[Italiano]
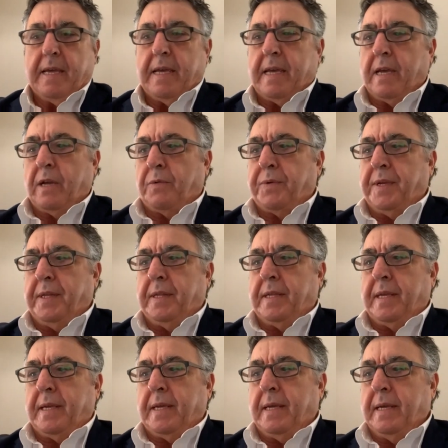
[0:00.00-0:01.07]
e
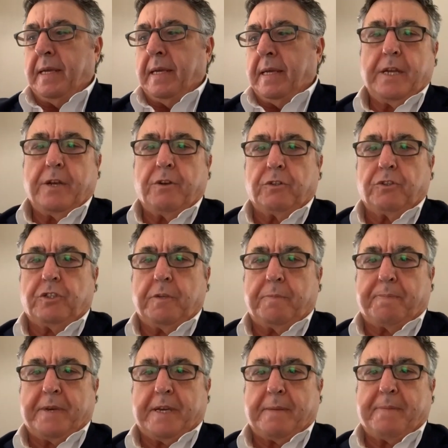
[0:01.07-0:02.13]
quindi non
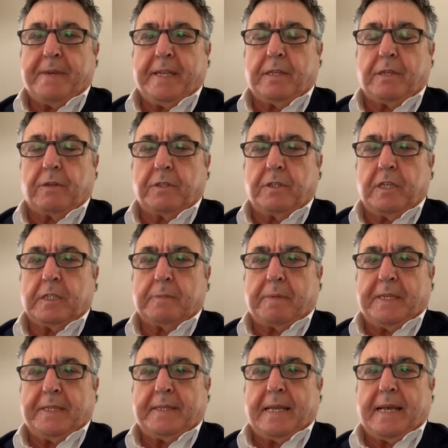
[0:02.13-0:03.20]
ci permettono di
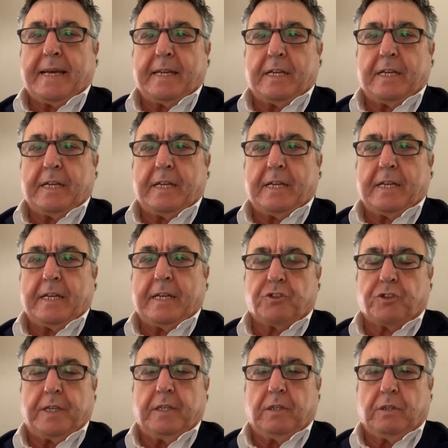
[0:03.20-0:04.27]
espletare al
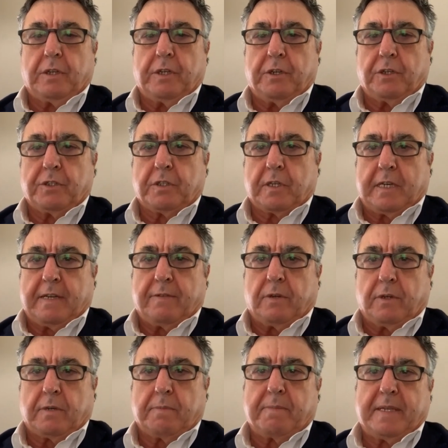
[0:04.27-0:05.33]
100% il nostro
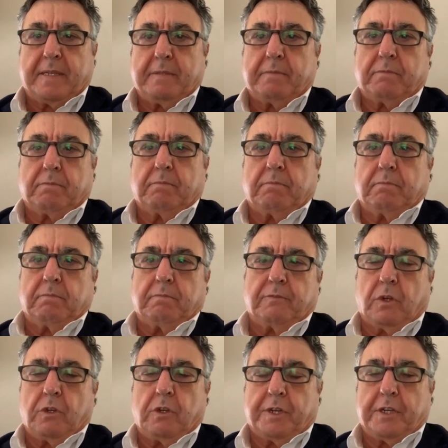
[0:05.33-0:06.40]
lavoro
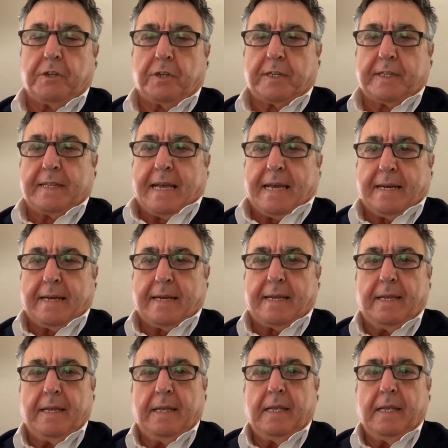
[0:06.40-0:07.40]
voglio ricordarle.